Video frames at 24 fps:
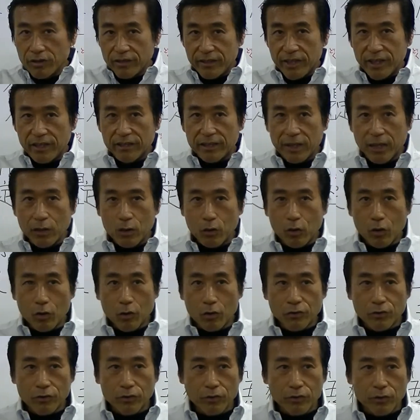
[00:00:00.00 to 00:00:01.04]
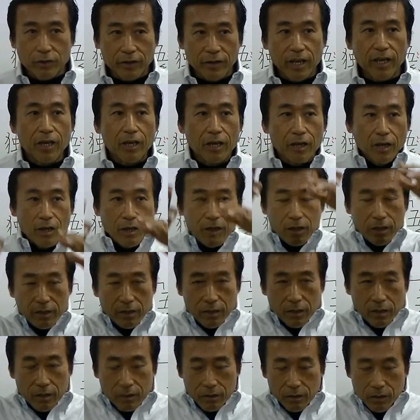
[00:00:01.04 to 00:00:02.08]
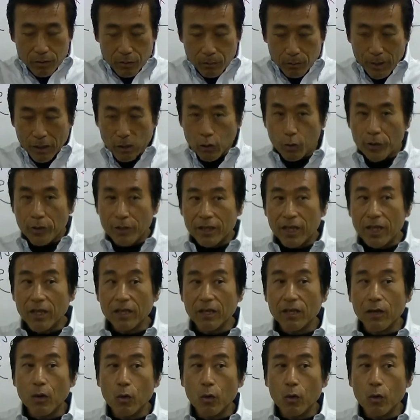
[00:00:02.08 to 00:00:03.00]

全体をねまとめた